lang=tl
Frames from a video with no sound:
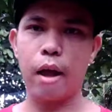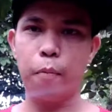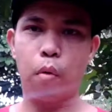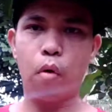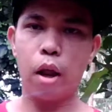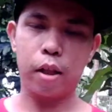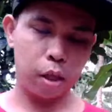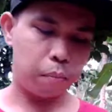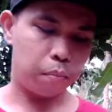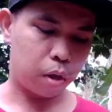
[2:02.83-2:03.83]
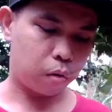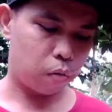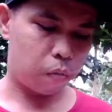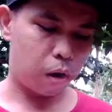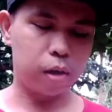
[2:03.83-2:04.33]
Eyeball ang Team Bicol
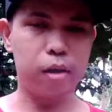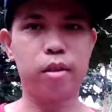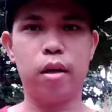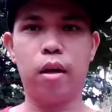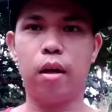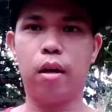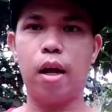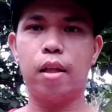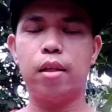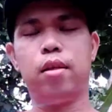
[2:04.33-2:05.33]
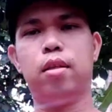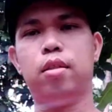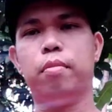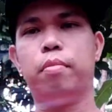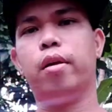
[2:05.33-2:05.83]
Brothers sa uh, darating na
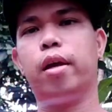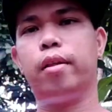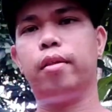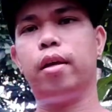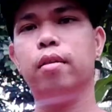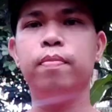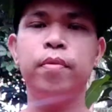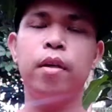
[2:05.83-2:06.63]
December 19.